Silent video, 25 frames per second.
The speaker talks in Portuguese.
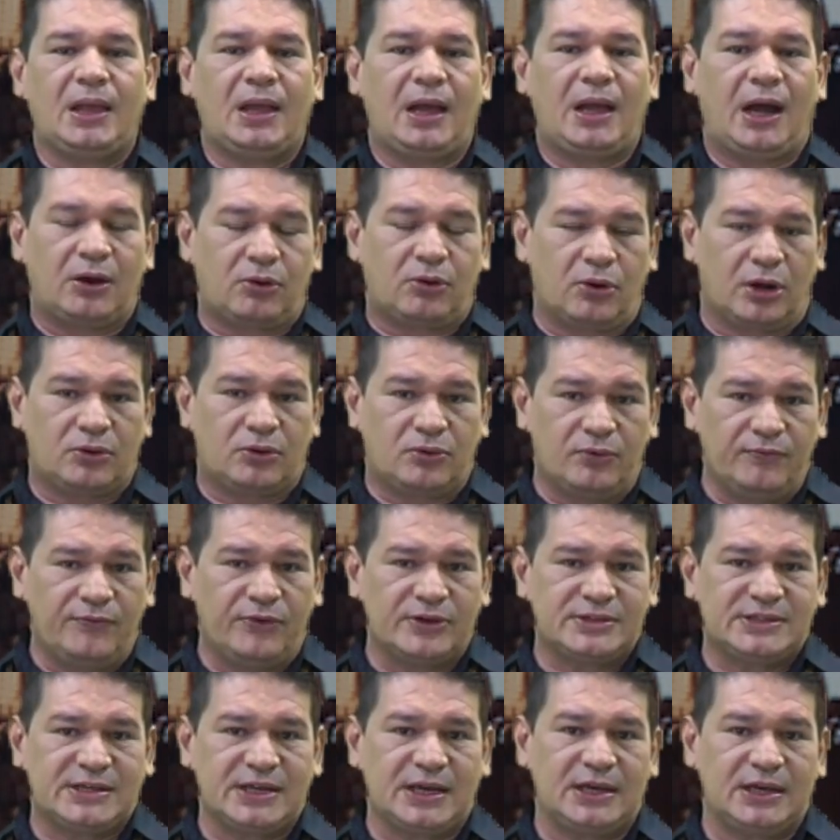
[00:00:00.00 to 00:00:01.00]
Agora, com
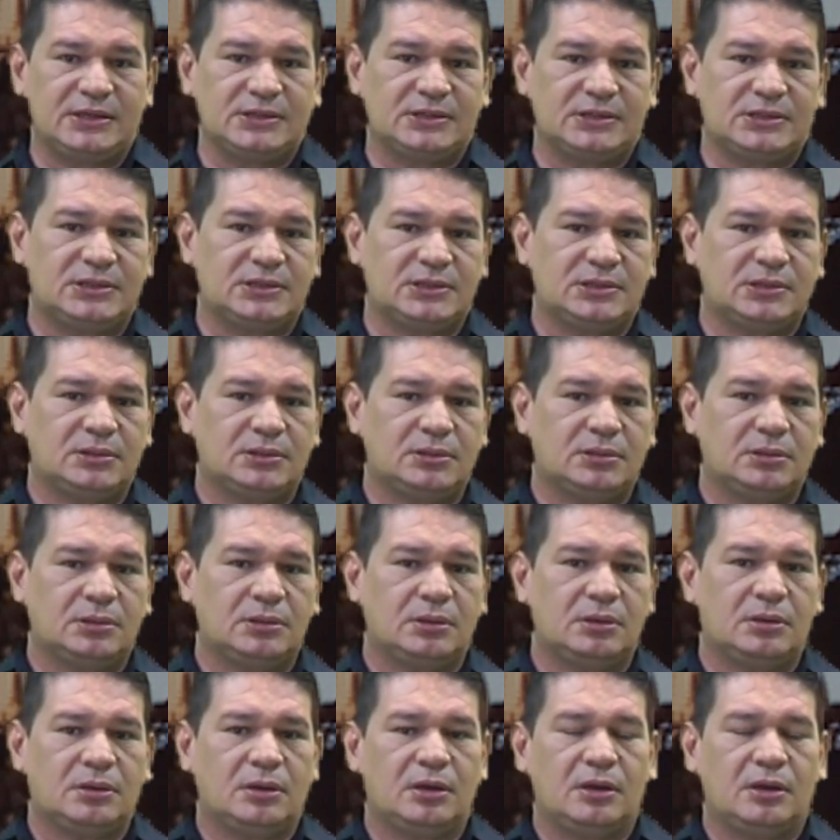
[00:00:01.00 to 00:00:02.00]
vocês,
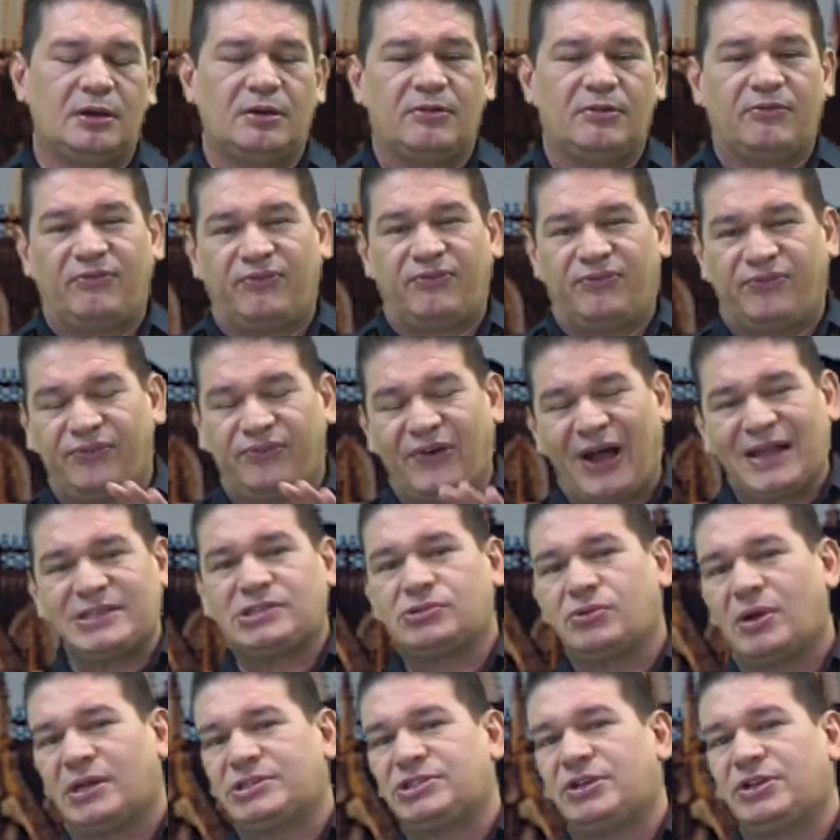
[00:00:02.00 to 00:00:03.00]

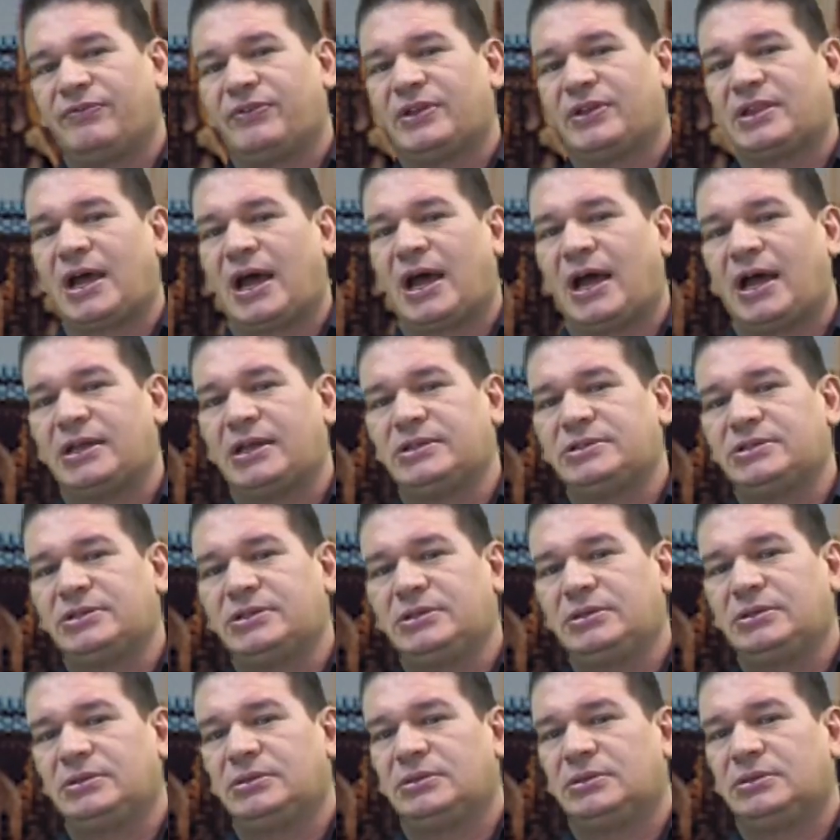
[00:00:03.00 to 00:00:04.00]
Façam
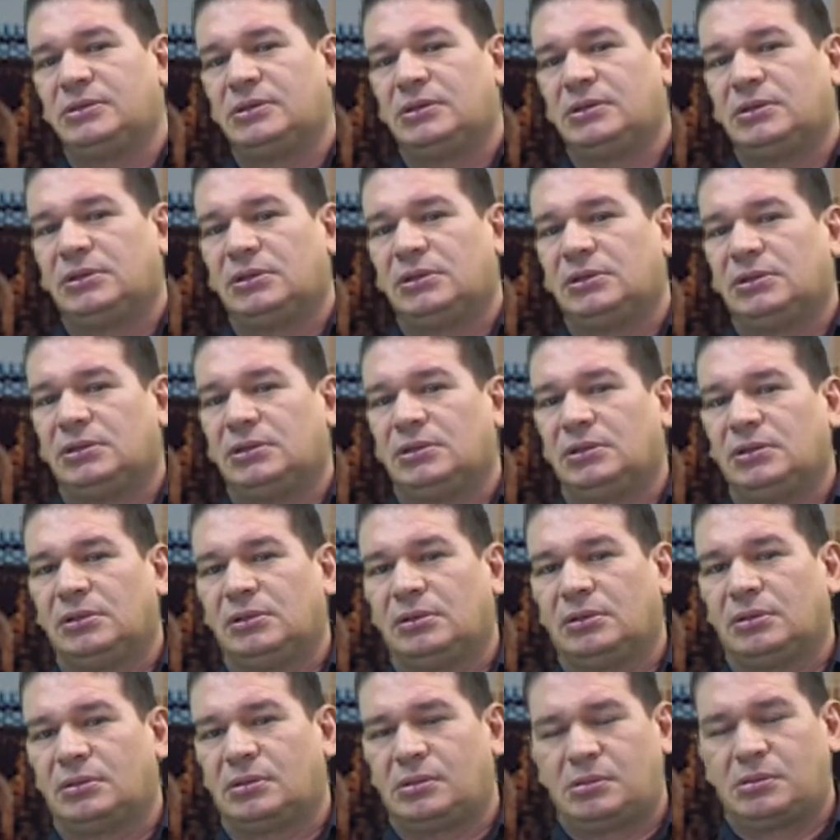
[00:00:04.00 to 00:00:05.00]
atividade.
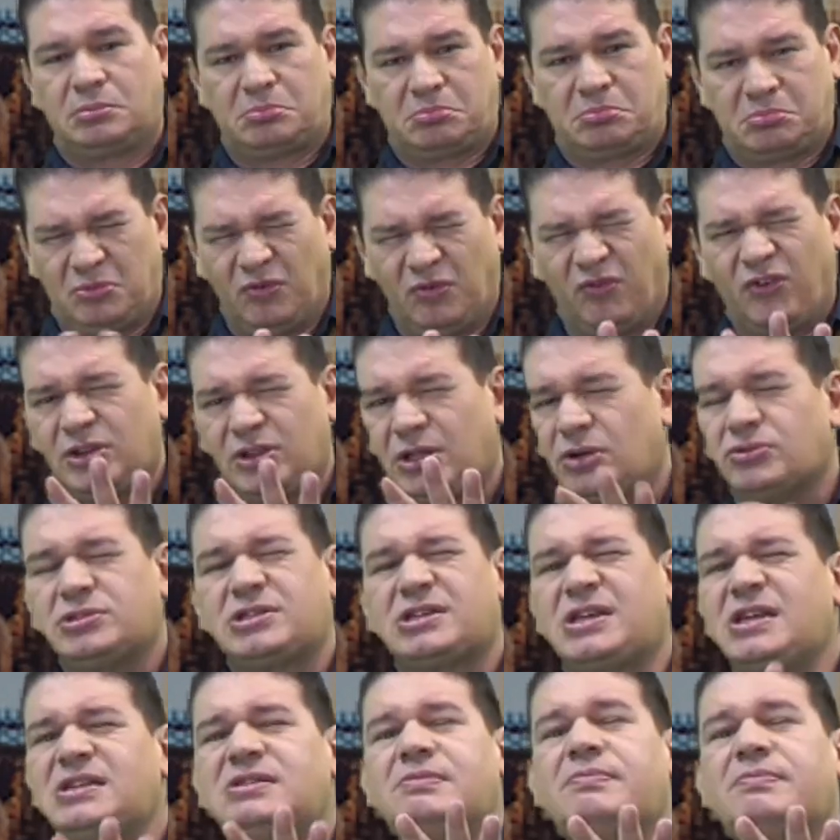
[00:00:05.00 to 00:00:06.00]
Vou dar
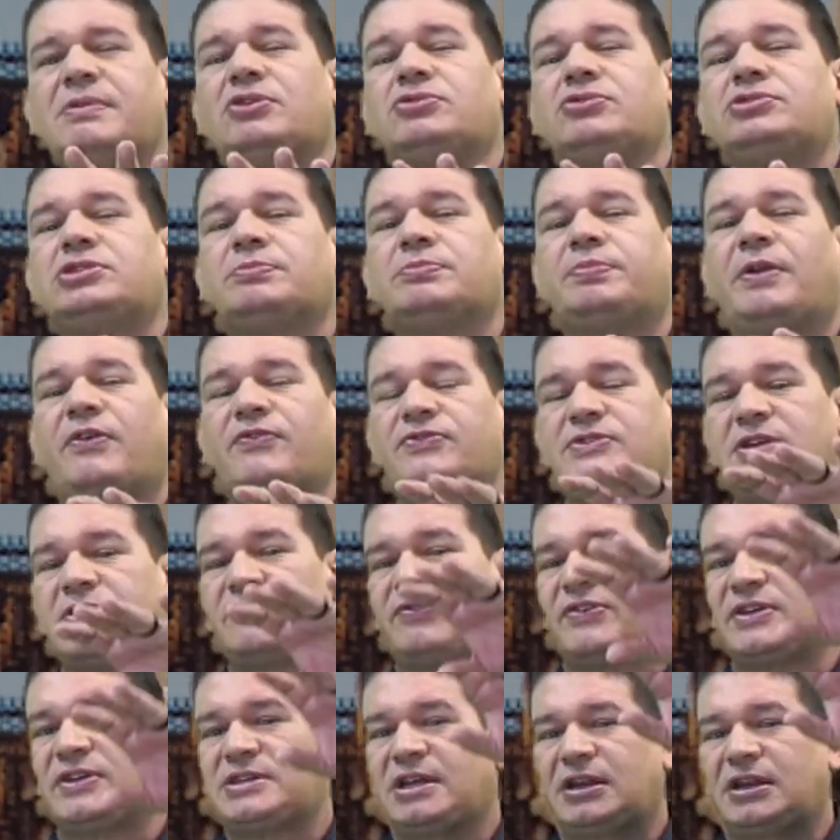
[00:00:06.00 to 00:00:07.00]
uns 15 minutinhos para
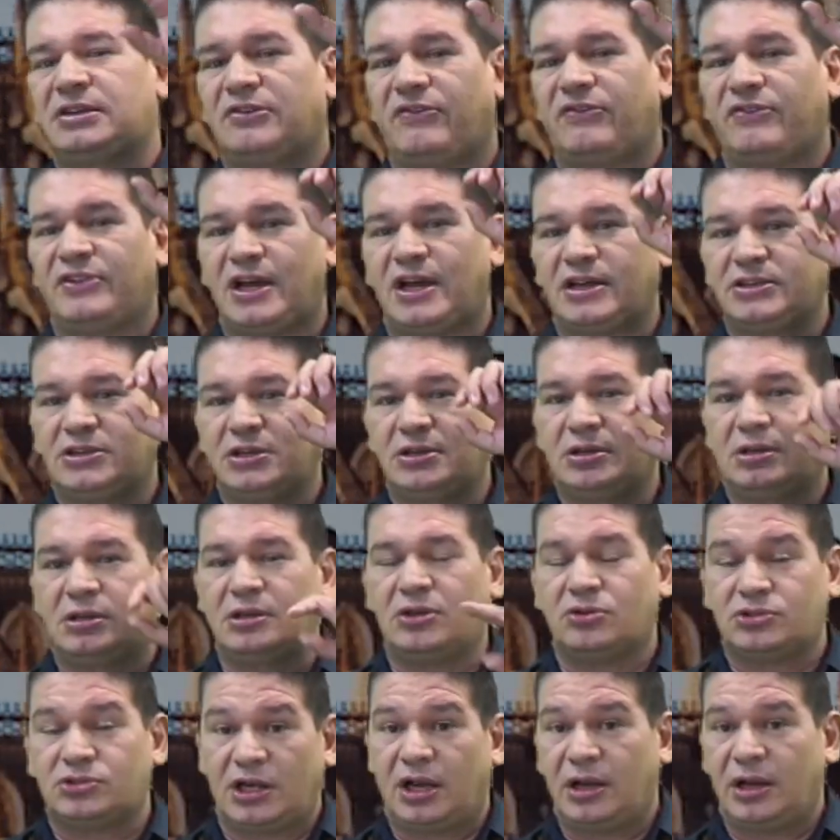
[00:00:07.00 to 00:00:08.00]
vocês fazerem a atividade aí,
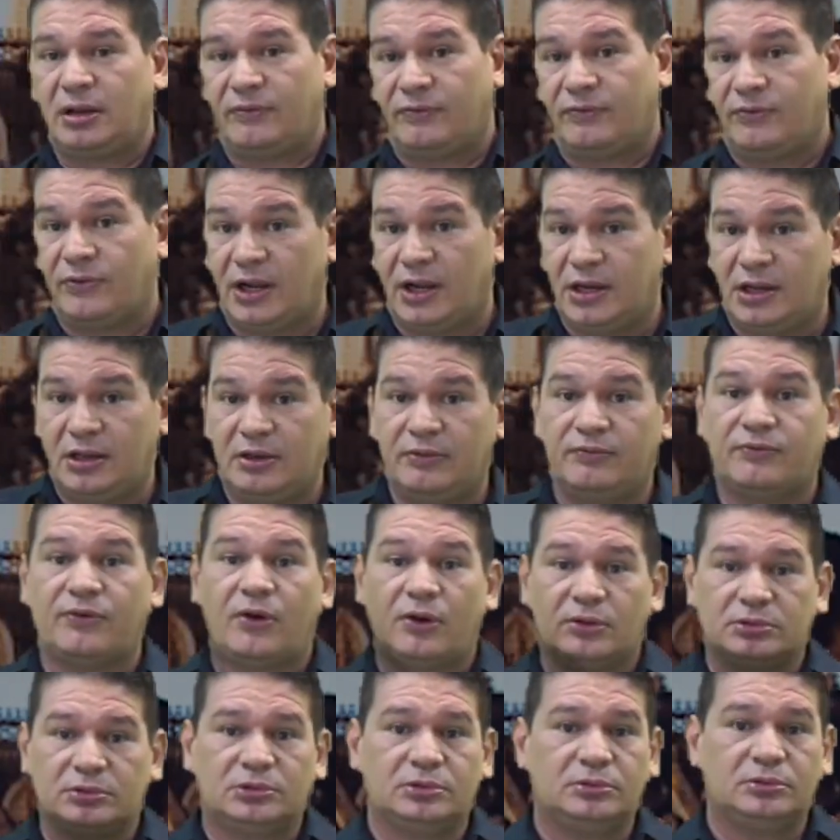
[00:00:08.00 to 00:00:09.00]
que eu já vou ali e
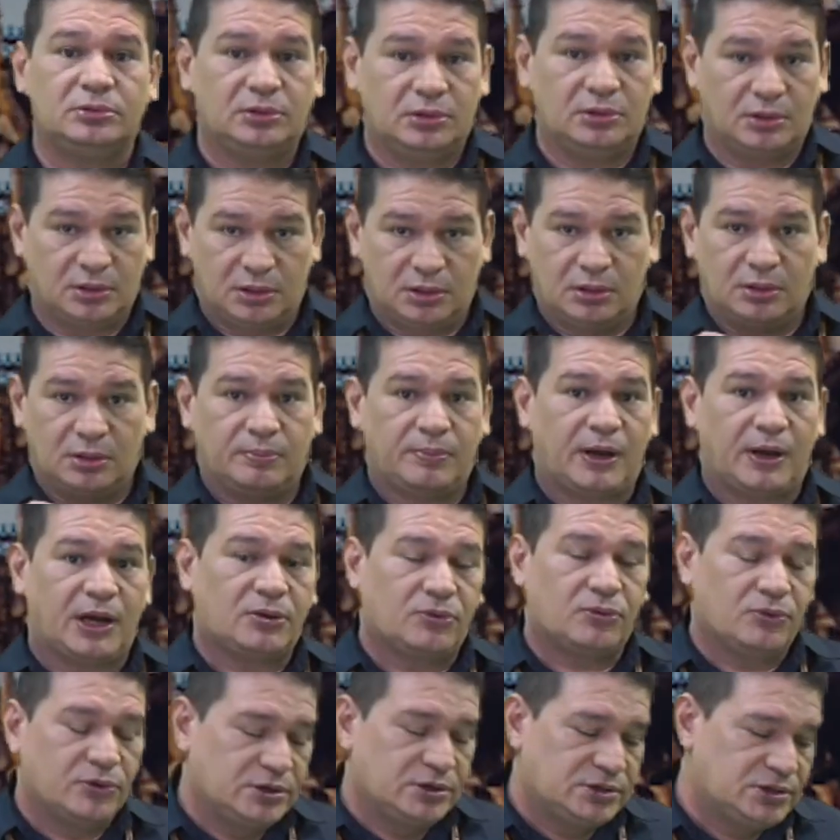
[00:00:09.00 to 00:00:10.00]
volto para
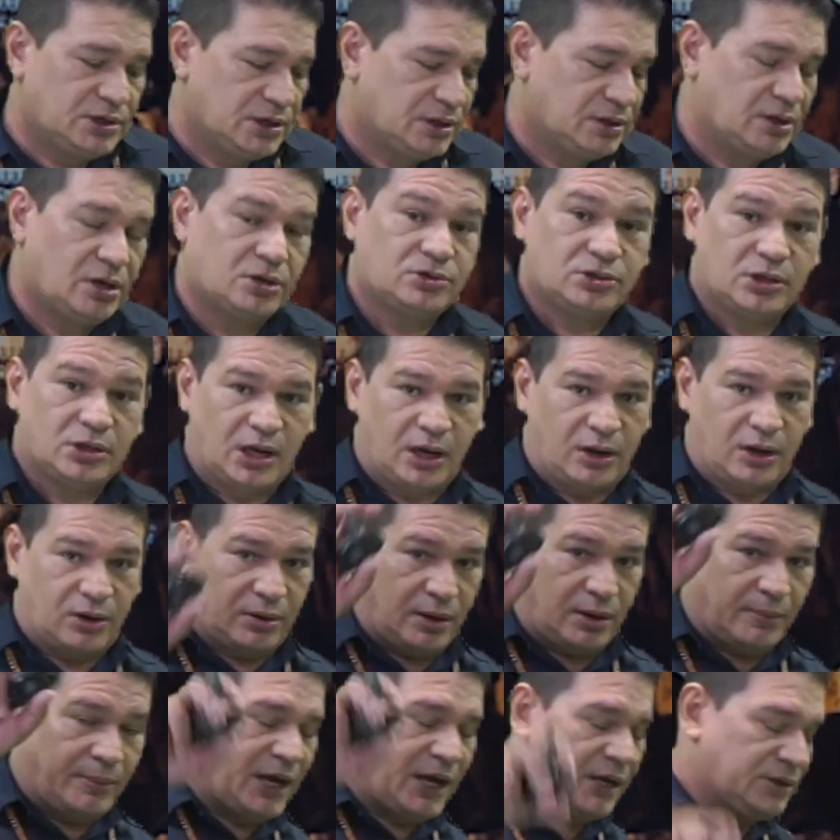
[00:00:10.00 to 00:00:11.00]
corrigir. Deixe lá.
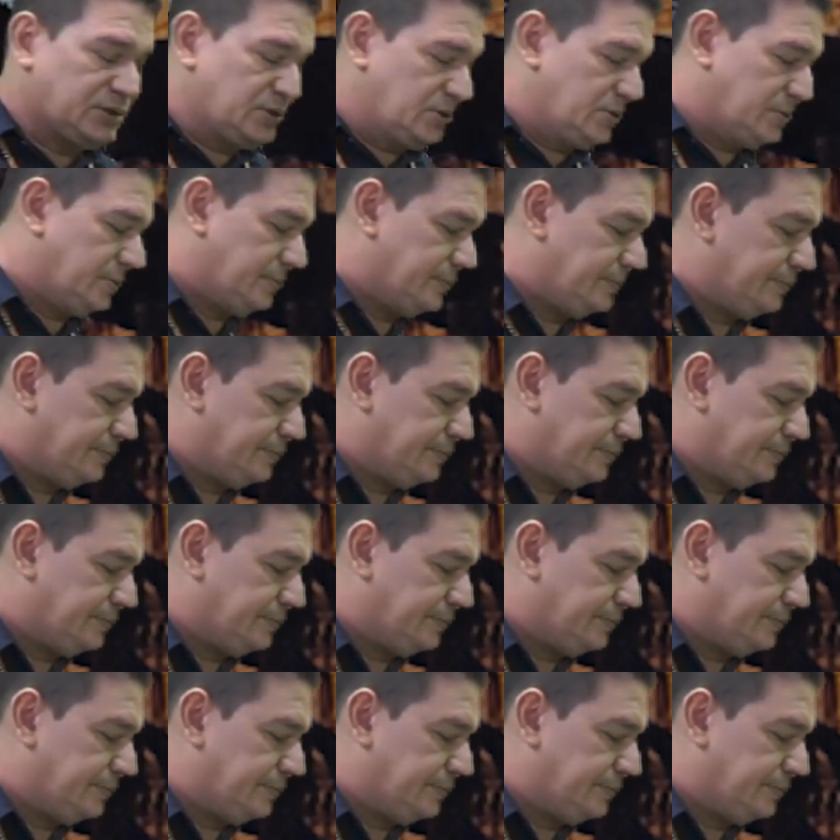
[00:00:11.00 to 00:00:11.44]
Um abraço.